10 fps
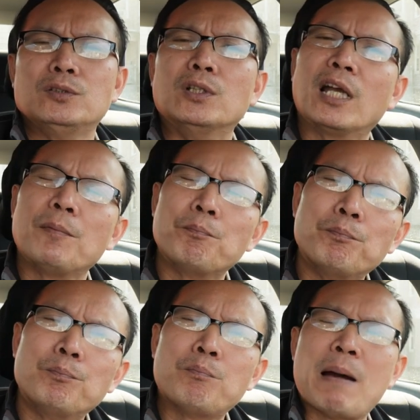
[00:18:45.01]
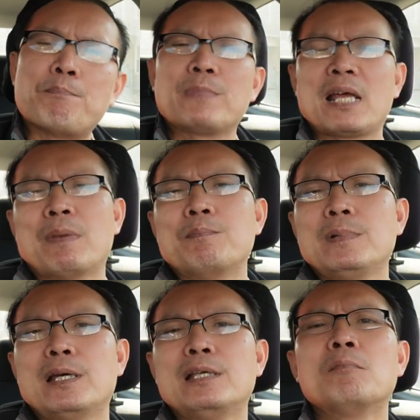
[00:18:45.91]
những cái mắm này mắm
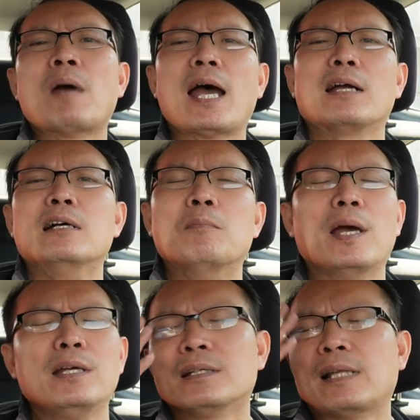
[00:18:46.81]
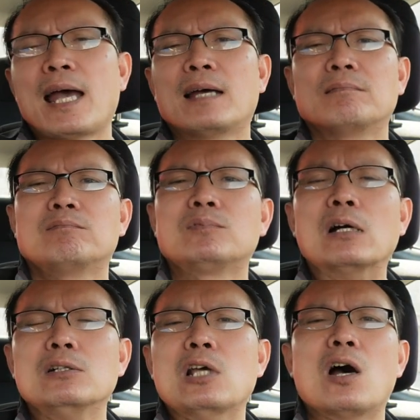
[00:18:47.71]
kia nhưng mà người mỹ người ta
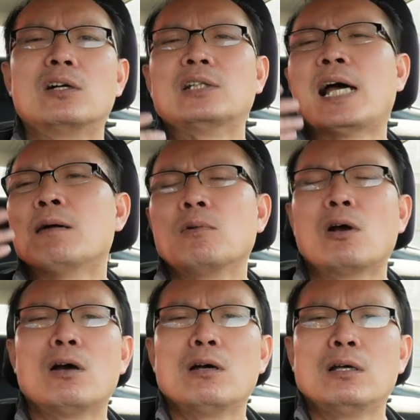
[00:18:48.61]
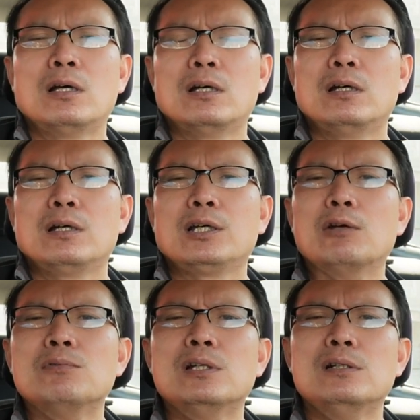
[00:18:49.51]
tự do người ta không có
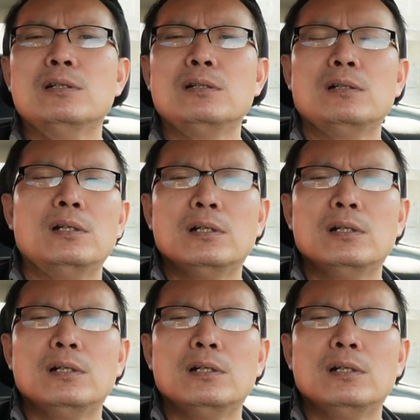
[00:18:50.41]
kiểu như